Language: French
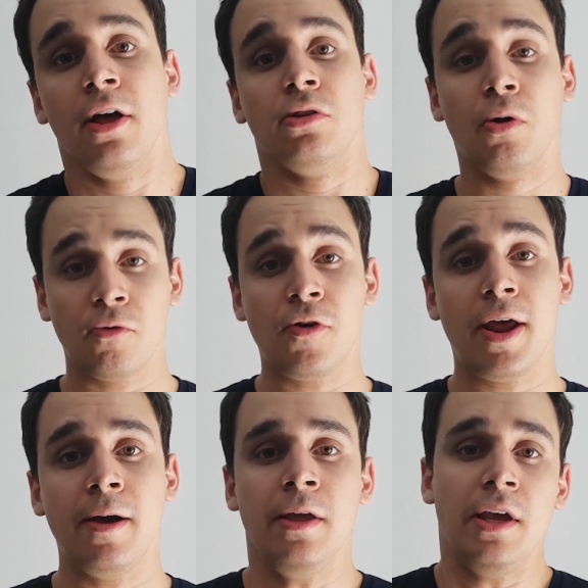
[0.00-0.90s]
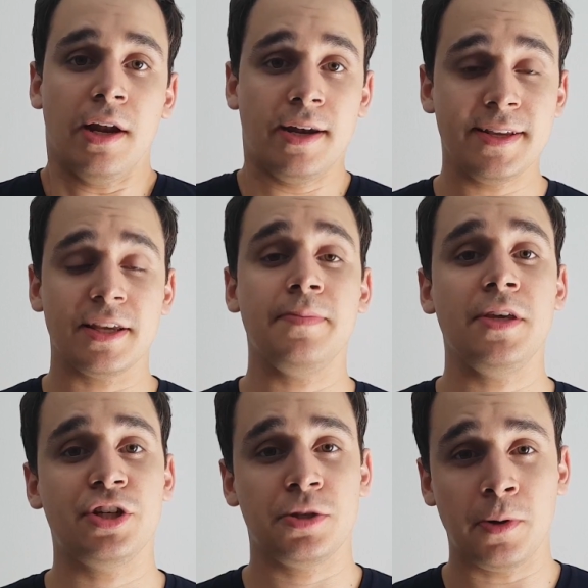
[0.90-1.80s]
Donc voilà, les
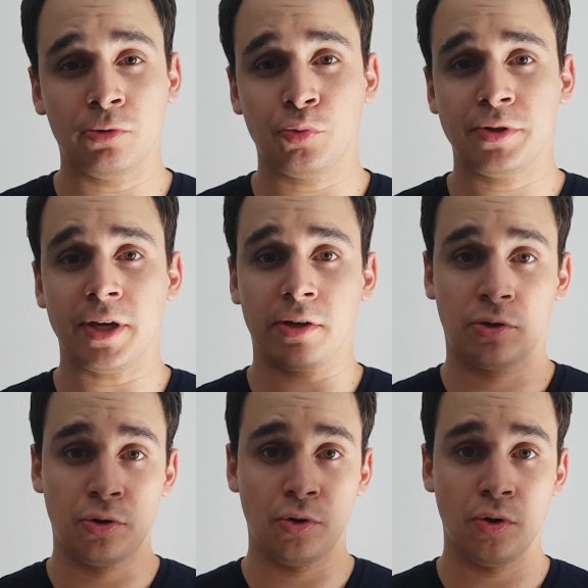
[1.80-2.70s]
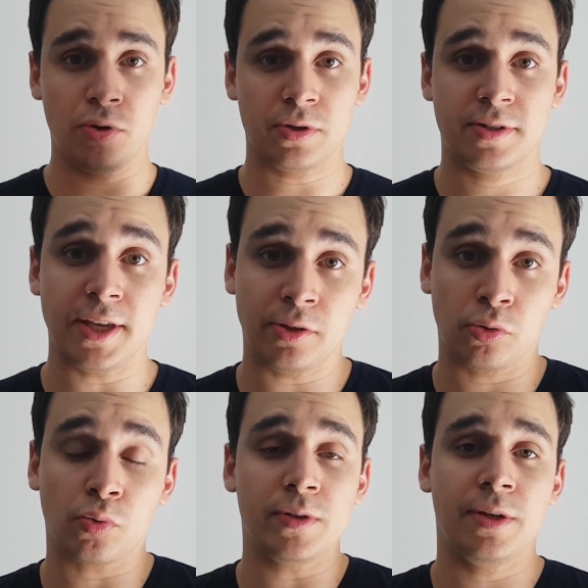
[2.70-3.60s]
amis, j'espère en tout cas que
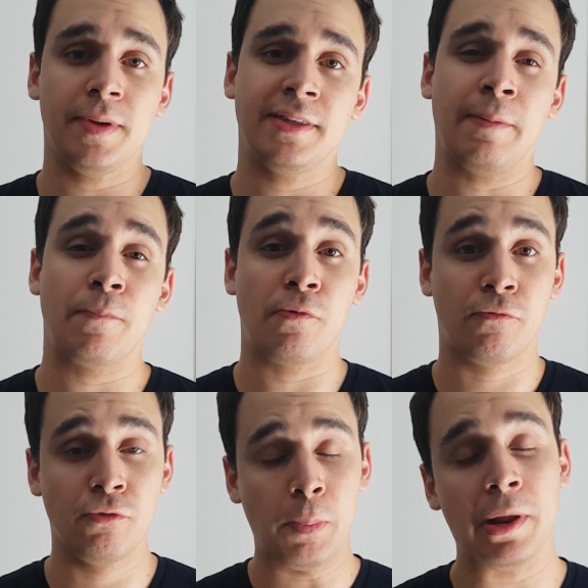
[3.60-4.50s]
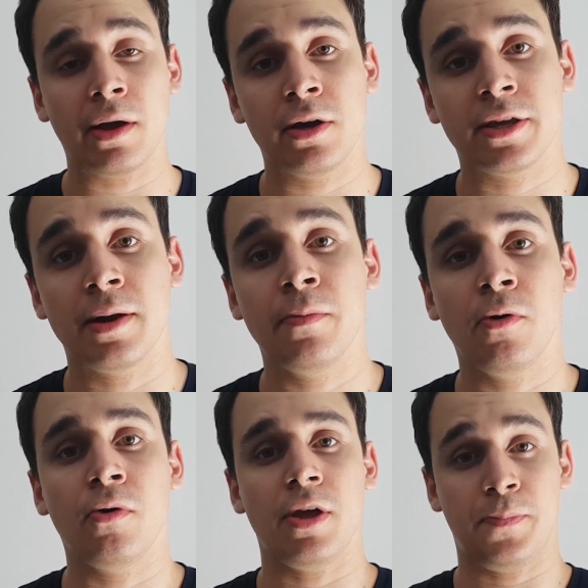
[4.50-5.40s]
cette troisième étape vous plaira
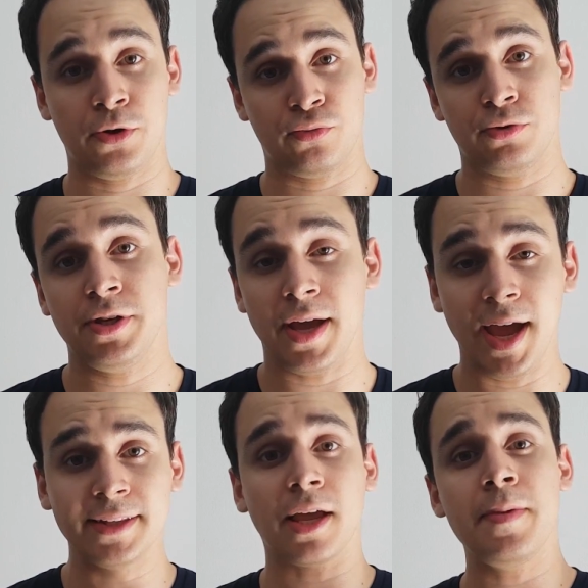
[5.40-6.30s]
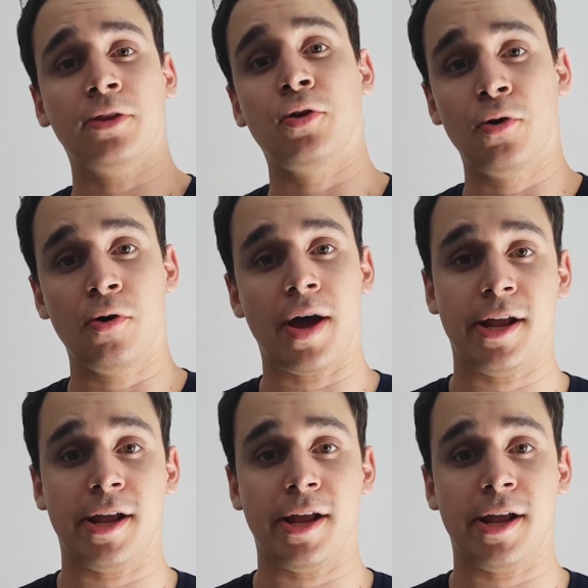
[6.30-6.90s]
également. Et puis je vous dis à très bientôt.